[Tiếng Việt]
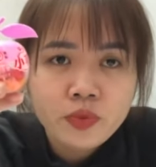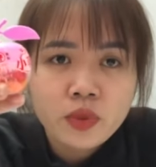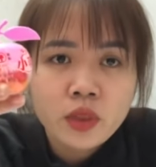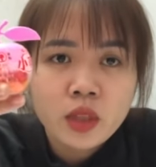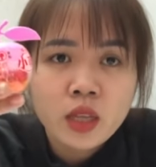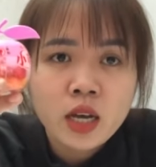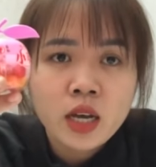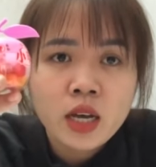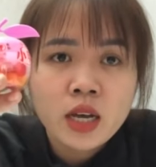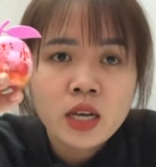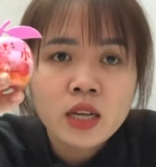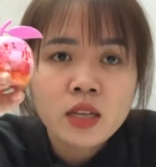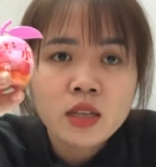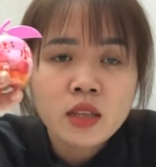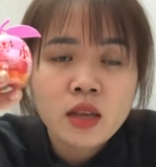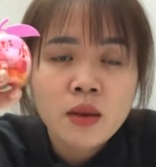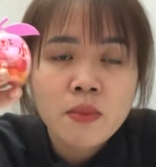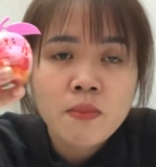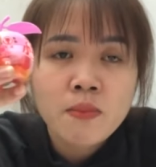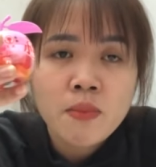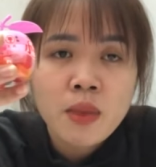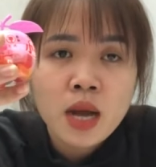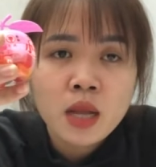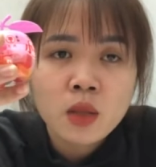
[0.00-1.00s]
đấy
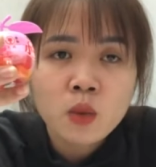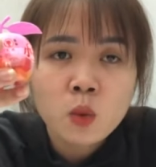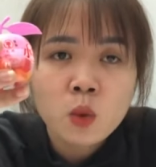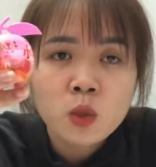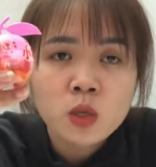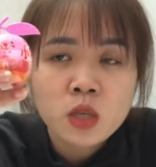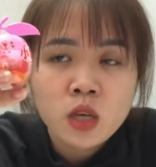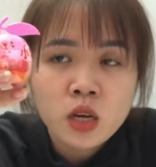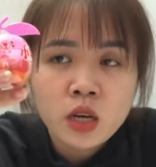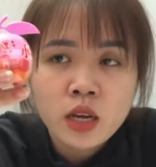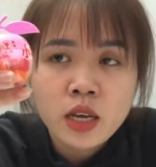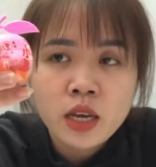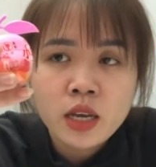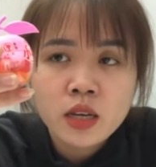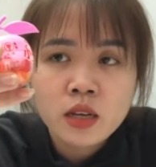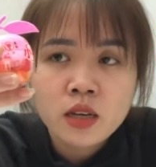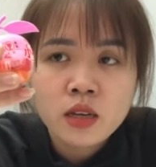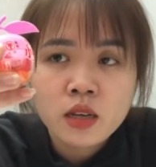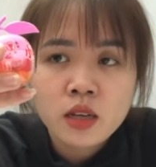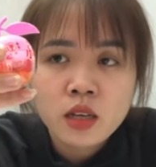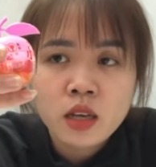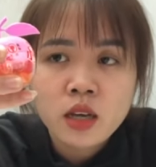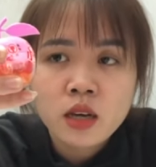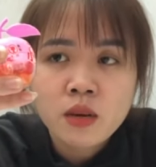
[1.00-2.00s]
tầm 3 tuổi trở lên
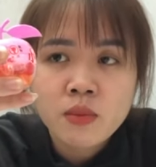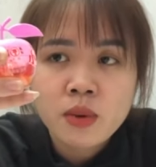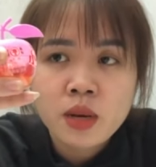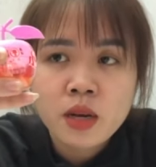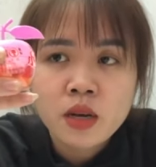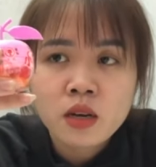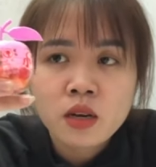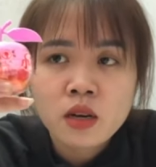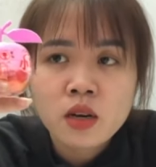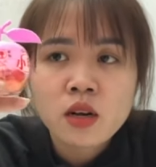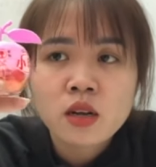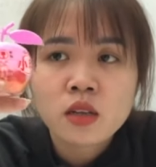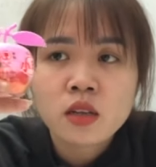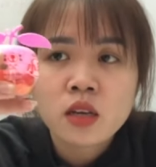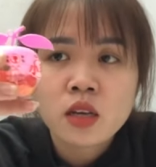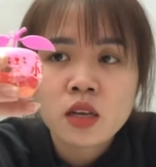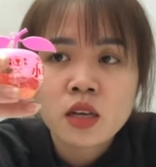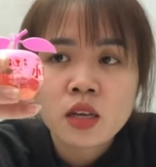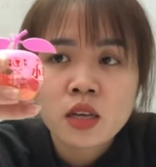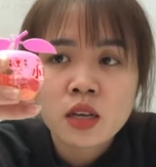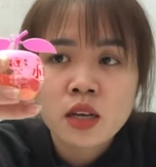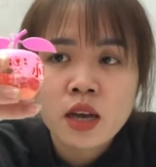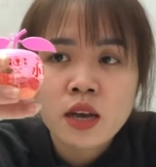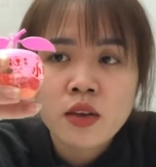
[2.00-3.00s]
thì các bạn rất là thích
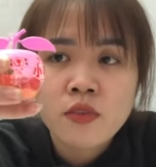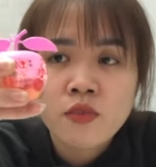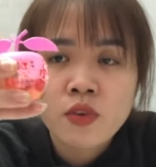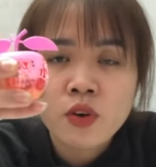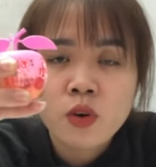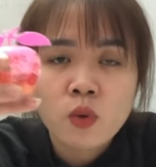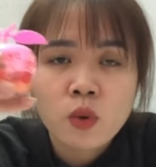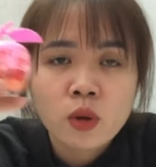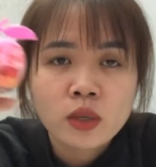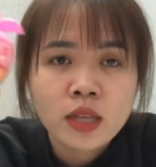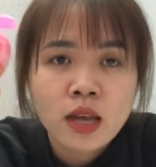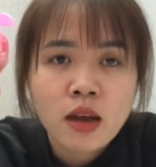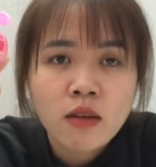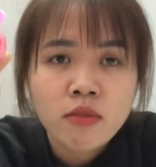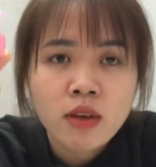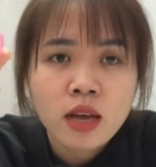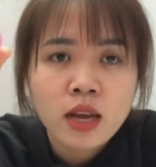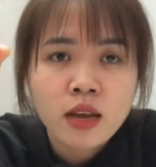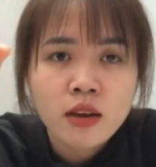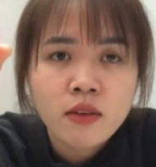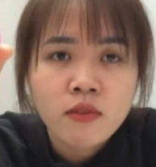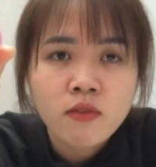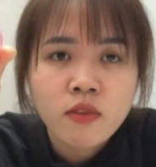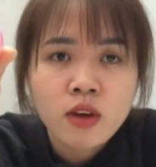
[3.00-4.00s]
cái phần quả táo này
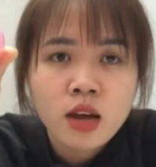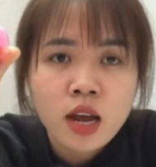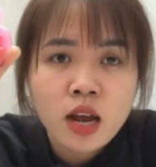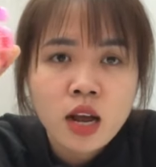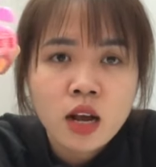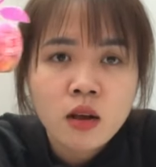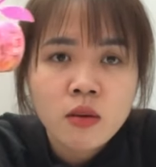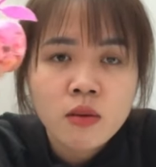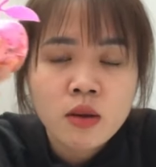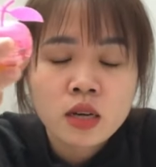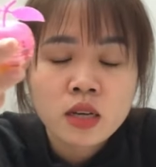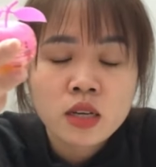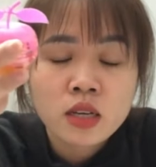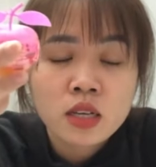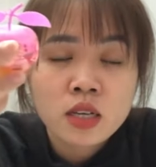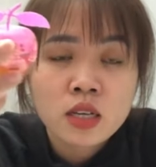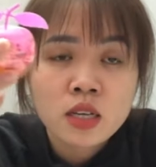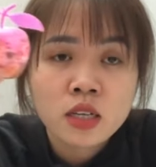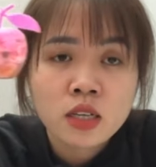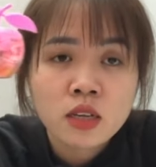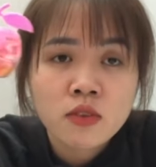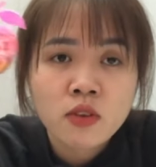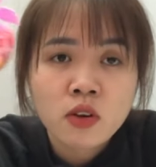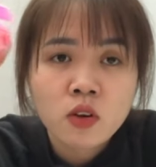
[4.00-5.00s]
và các bạn
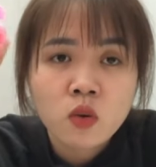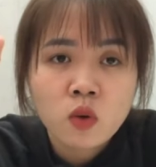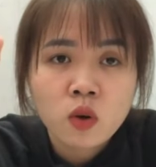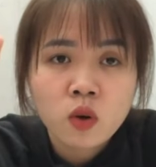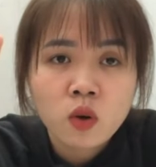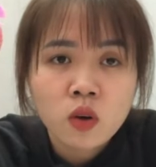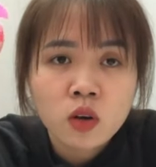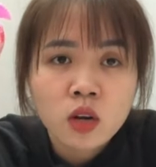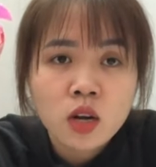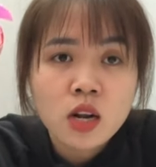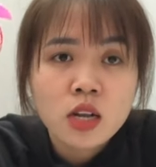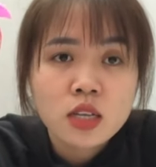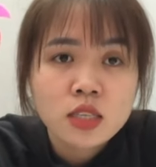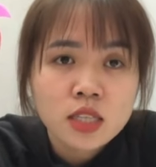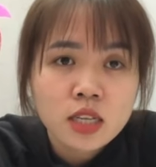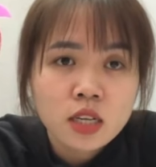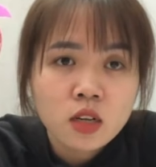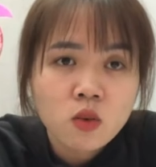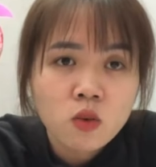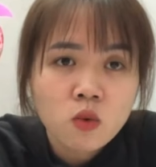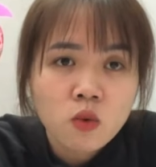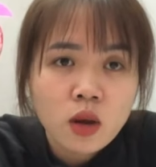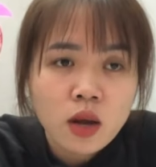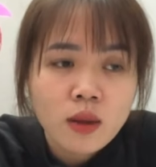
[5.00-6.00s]
nhìn cái phần của nó rất là xinh
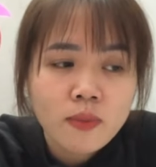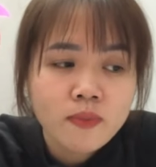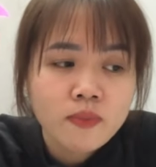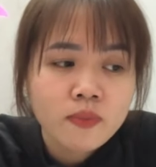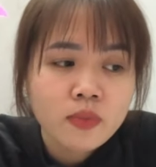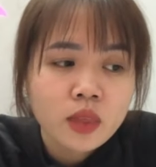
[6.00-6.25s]
đúng không ạ